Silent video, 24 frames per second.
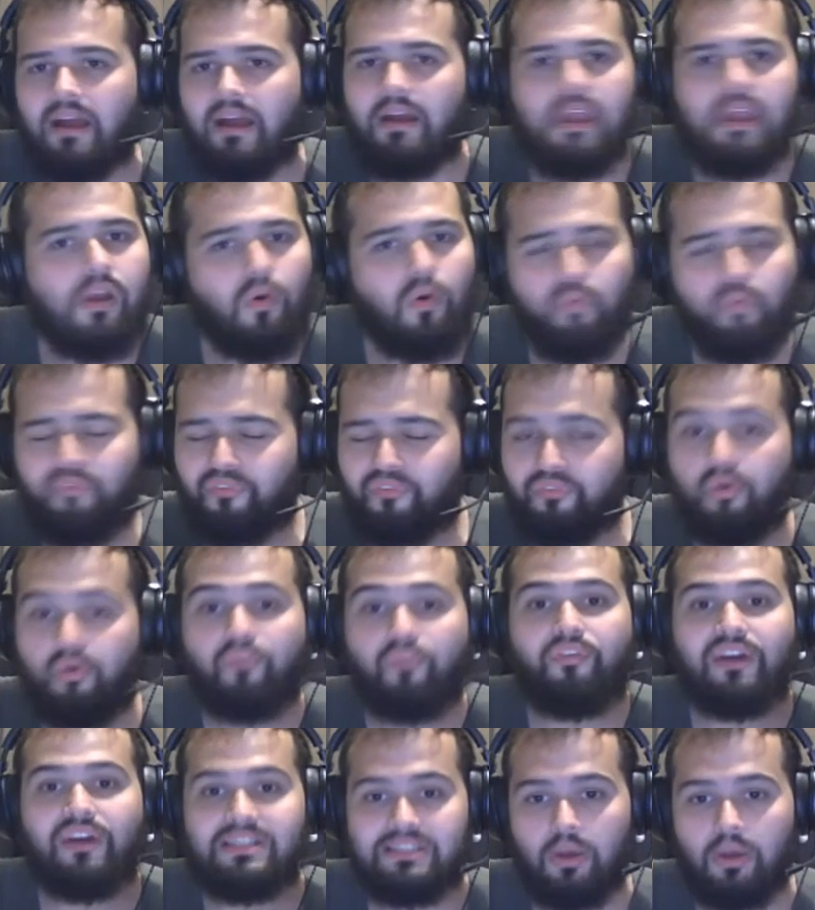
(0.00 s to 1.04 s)
eu vou
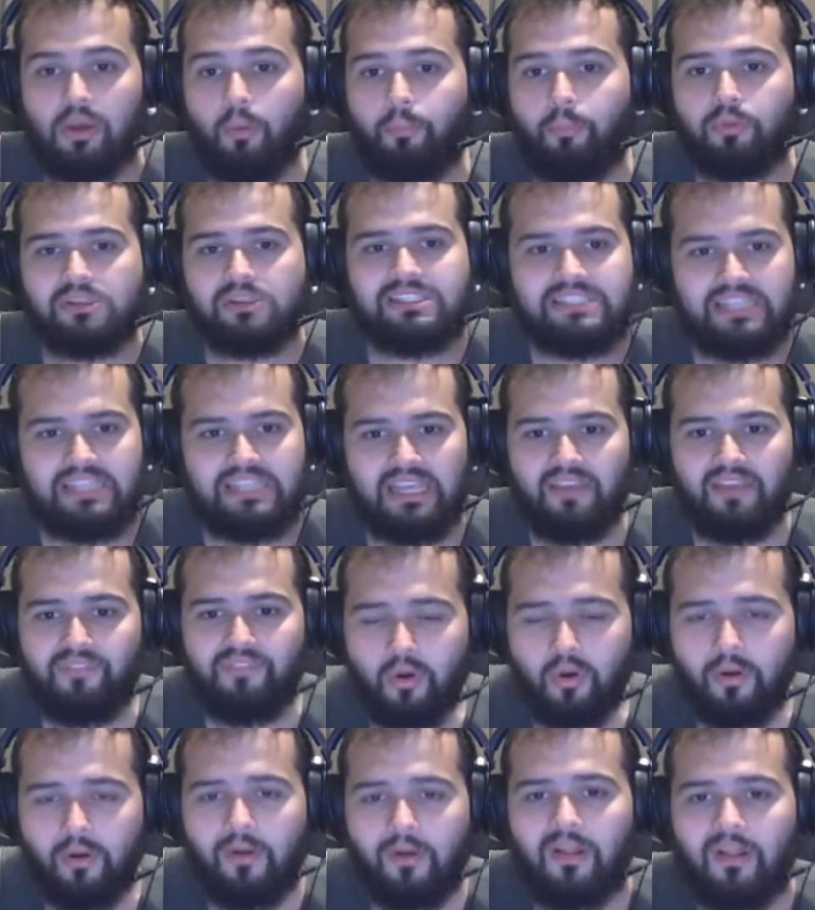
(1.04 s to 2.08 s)
fazer o
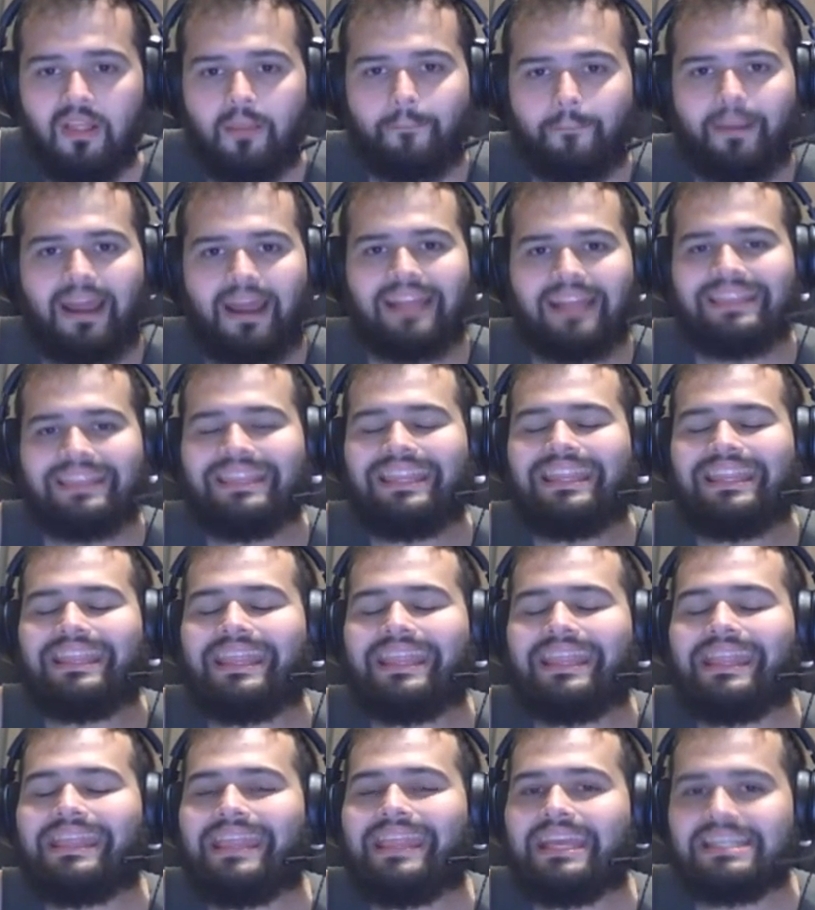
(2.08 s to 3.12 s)
possível para
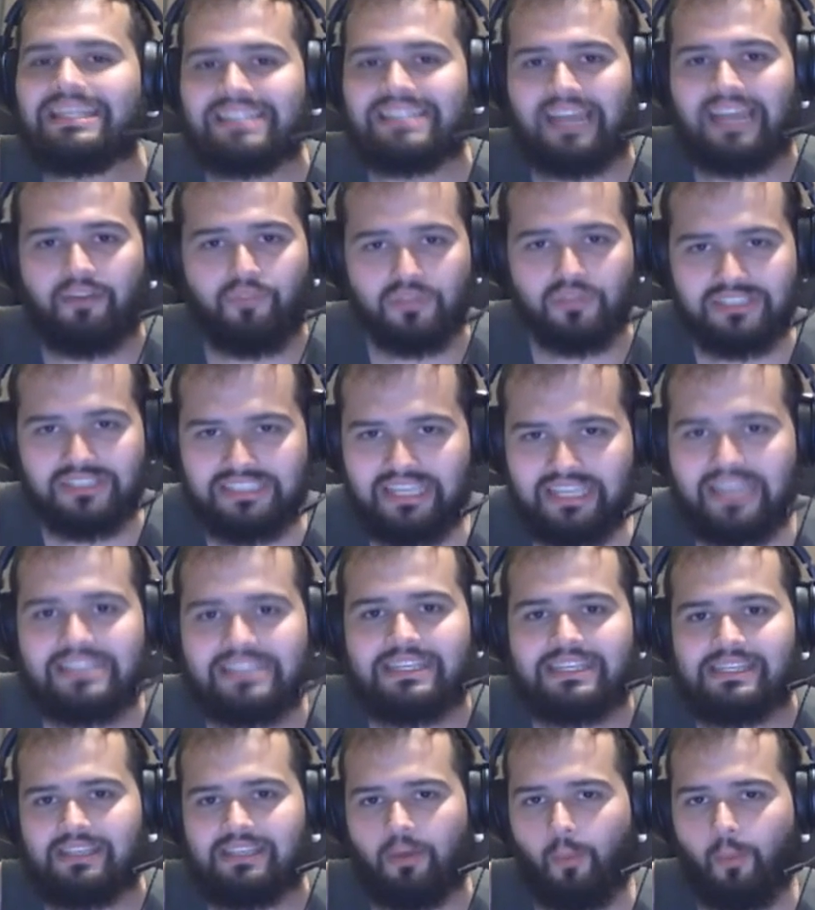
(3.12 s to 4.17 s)
deixar vocês
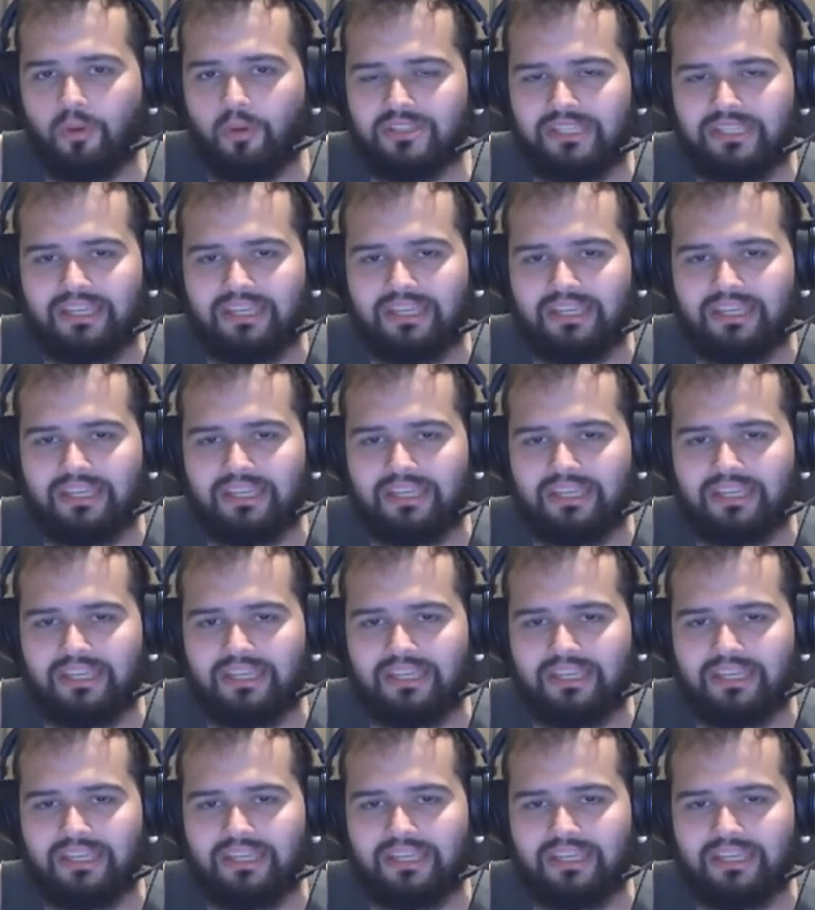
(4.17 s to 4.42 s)
que são meus